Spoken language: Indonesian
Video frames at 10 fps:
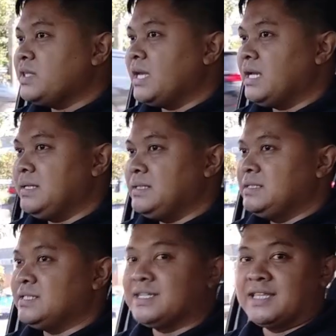ya
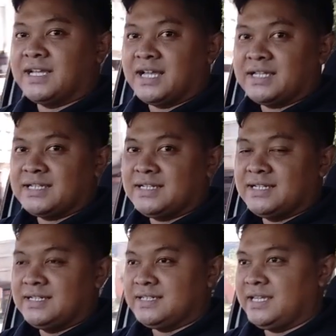di tengah-tengah
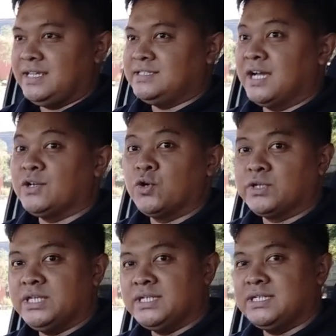eh jangan
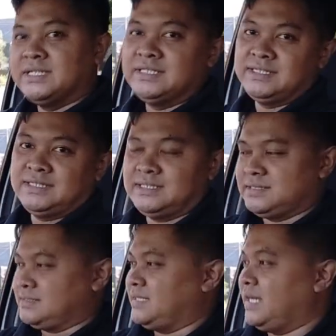grogi
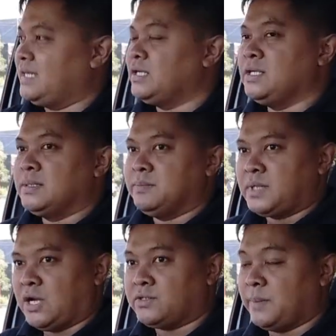ya
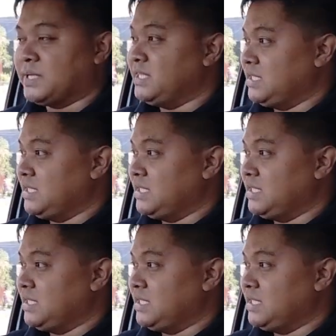kalau udah berhenti